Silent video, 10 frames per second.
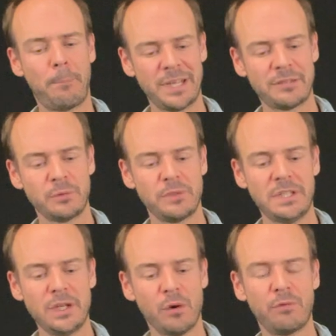pas de
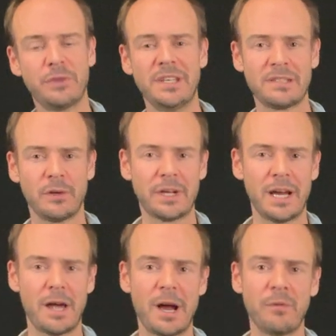souci, quand vous décentrez
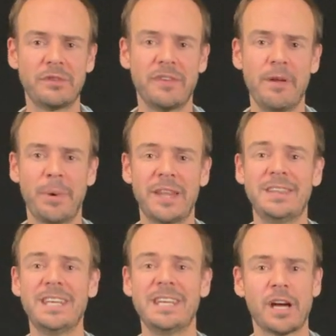la balle, vous n'avez pas
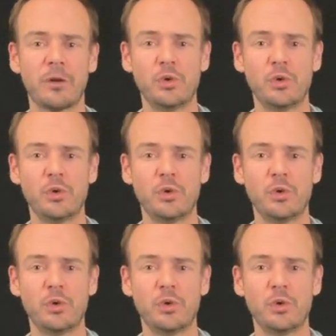d'écart de